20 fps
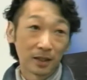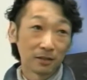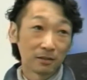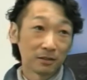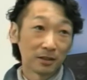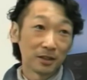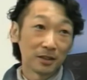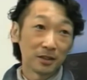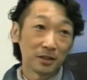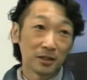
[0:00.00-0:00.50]

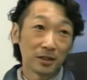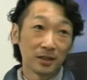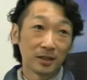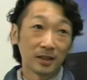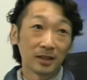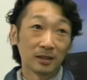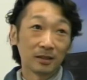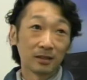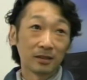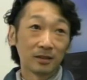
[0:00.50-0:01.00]
年に
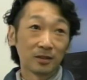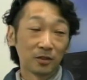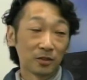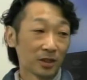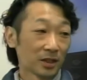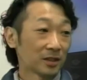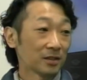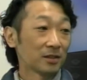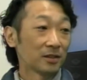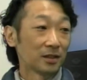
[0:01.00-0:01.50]
10
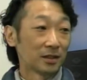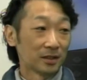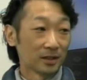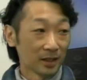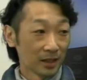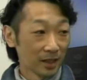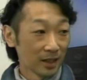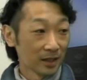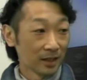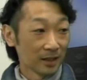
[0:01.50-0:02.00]
月にです
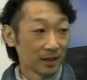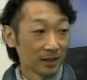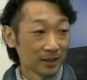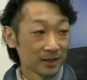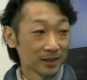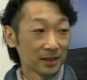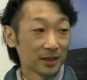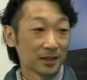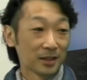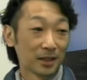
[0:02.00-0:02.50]
ね
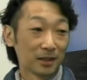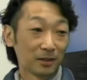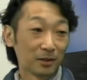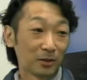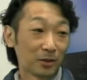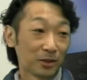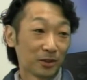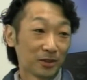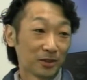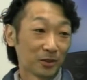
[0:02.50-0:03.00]
石田さん
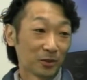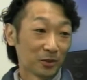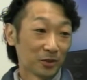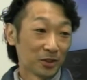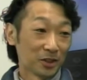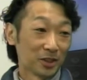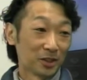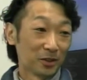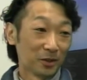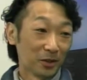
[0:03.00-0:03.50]
とちょっと
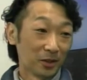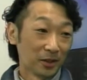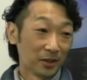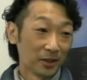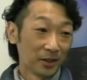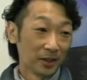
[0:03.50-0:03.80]
一度、は